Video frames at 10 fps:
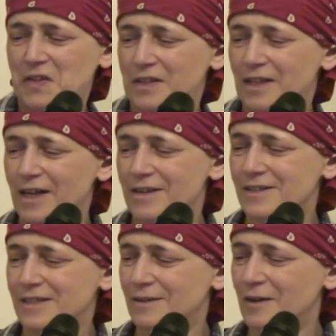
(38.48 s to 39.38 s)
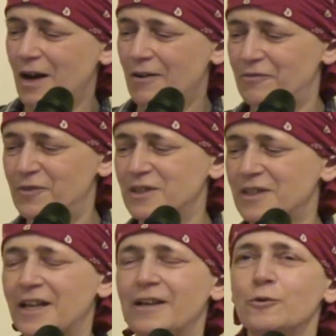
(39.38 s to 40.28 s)
наконец, а, в виде
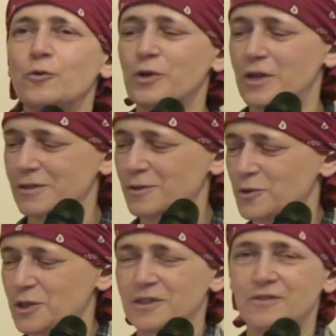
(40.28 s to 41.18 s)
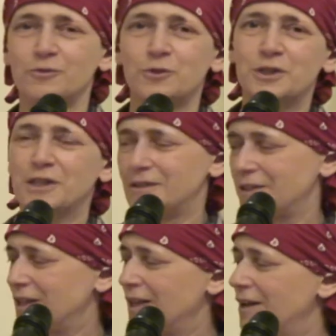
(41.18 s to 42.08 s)
трилогии существующее.
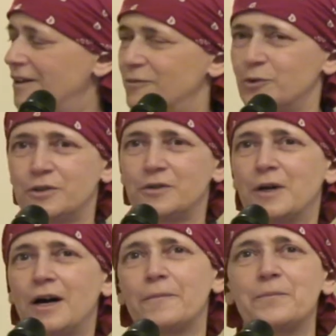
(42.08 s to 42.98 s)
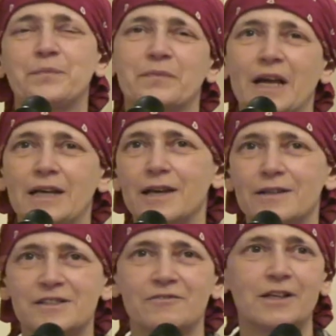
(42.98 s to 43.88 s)
Вот а, я
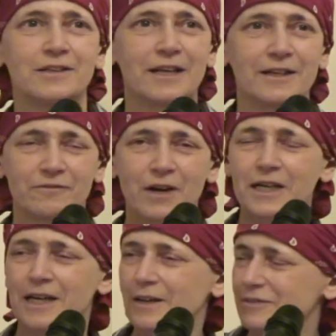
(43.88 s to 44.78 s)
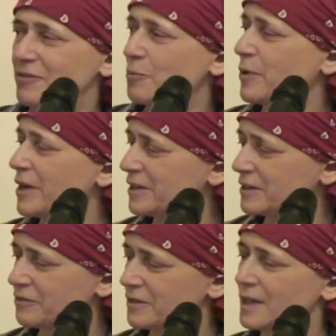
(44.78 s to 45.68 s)
назвала это «Литва. Королевство
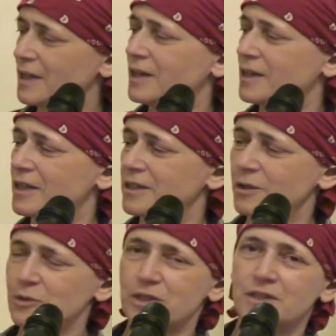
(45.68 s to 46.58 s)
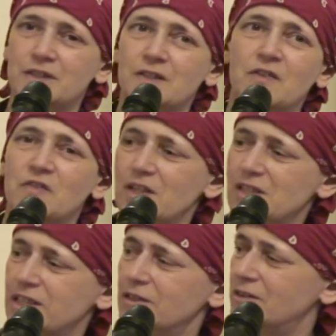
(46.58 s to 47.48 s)
поэтов». Радаускас,
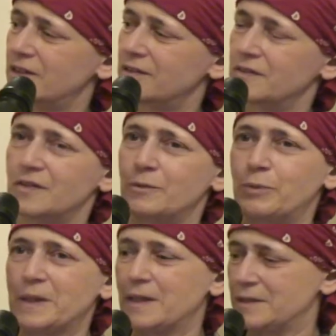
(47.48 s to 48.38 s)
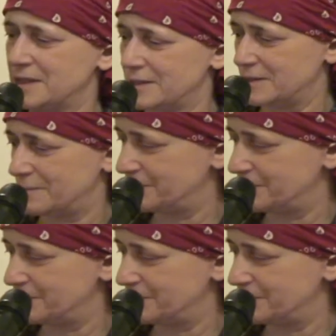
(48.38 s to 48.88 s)
Венслова и Потацкас.